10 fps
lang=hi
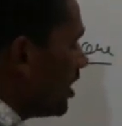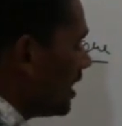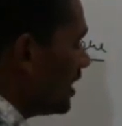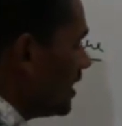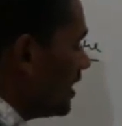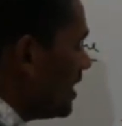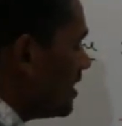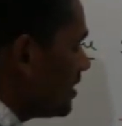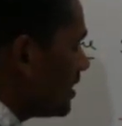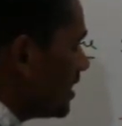गुणा कर देंगे
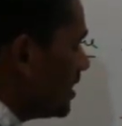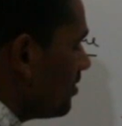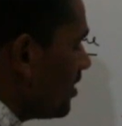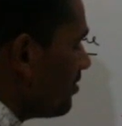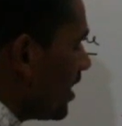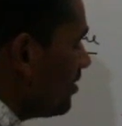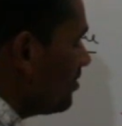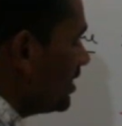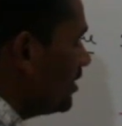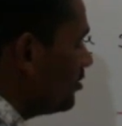थ्री बाई
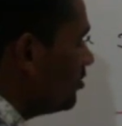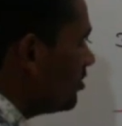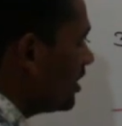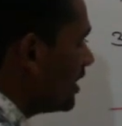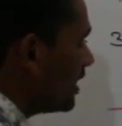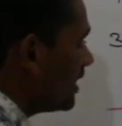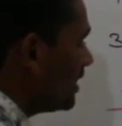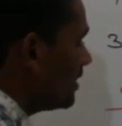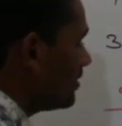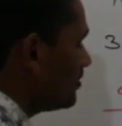फाइव इंटू
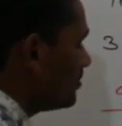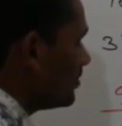हंड्रेड